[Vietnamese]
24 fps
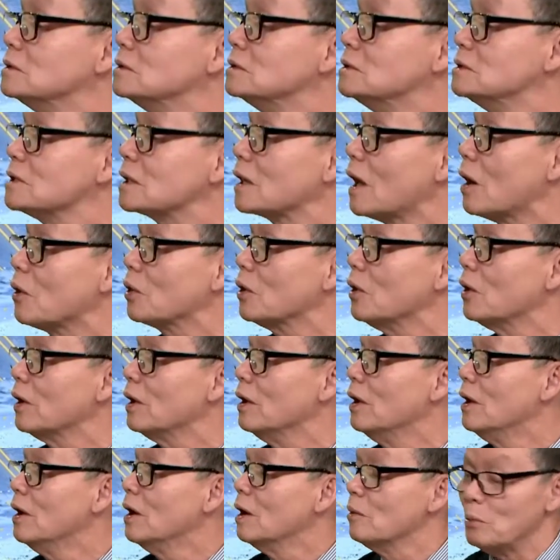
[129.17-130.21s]
nước tàu thôi
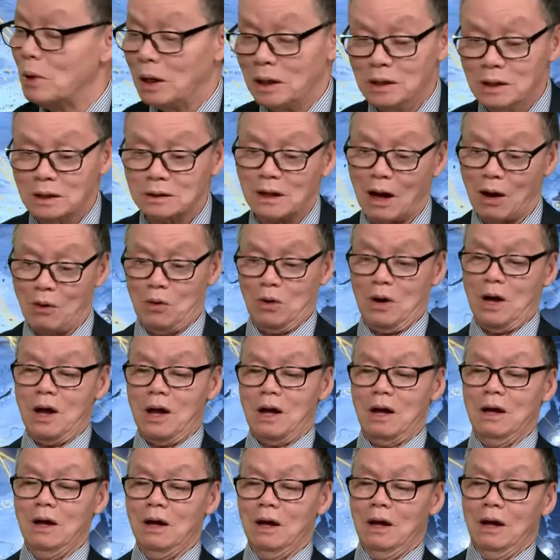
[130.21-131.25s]
ừ. mà nước tàu đó
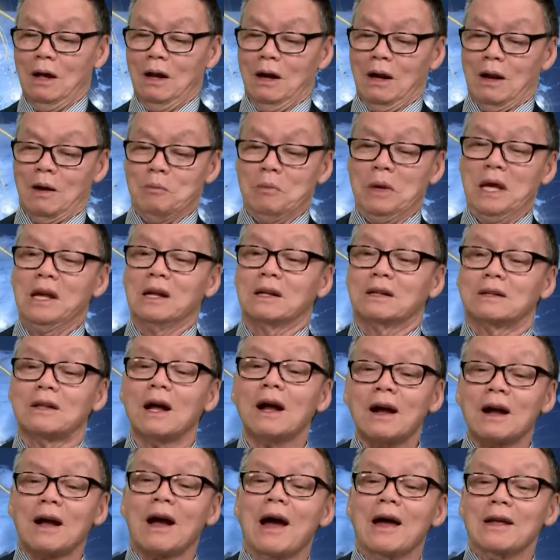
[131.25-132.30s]
là bị
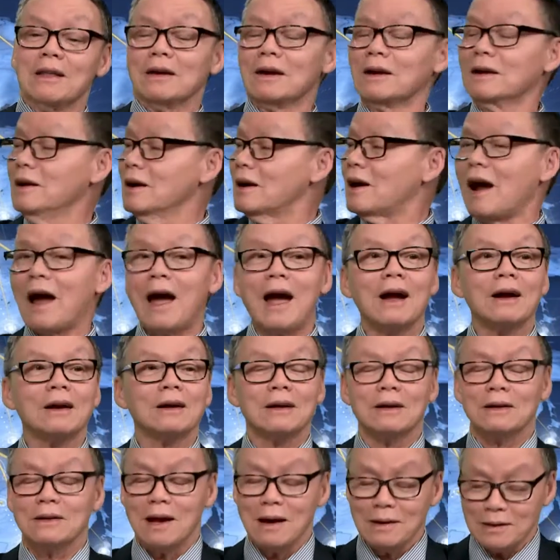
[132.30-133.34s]
tất cả những nước
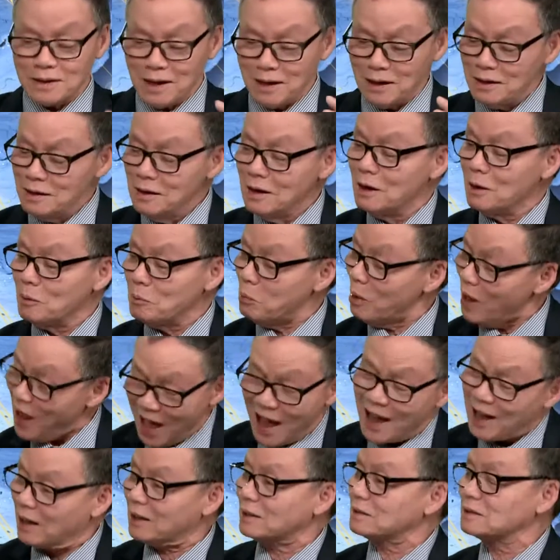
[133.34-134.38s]
khác đang trên đường black